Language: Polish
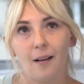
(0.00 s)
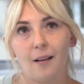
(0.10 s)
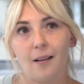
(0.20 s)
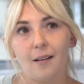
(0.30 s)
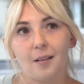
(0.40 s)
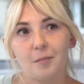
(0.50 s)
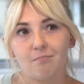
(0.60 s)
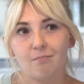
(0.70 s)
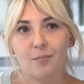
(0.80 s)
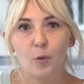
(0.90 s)
E,
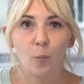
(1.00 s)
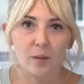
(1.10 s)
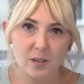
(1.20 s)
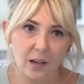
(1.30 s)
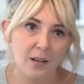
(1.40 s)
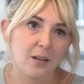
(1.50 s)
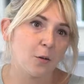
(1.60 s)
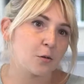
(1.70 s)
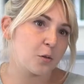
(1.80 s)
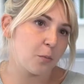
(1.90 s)
obiecali
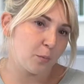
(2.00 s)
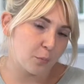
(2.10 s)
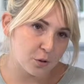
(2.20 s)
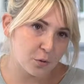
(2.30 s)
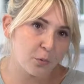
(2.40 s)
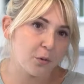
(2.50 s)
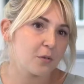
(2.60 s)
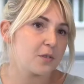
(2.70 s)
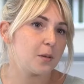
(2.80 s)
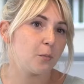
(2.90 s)
osobom
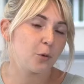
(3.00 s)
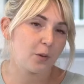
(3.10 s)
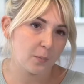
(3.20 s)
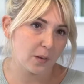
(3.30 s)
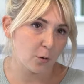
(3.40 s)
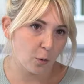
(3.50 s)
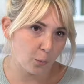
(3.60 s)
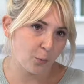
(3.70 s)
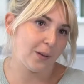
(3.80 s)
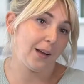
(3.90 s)
potrzebującym, młodym na
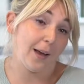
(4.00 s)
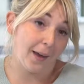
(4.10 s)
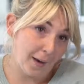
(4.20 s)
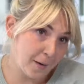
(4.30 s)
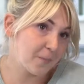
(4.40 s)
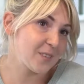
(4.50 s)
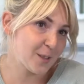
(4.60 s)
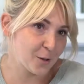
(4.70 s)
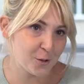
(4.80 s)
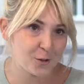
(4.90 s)
dorobku, tak jak ja, z
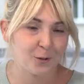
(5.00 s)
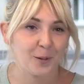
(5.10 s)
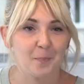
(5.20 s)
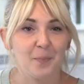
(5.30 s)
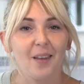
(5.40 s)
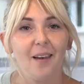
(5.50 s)
narzeczonym.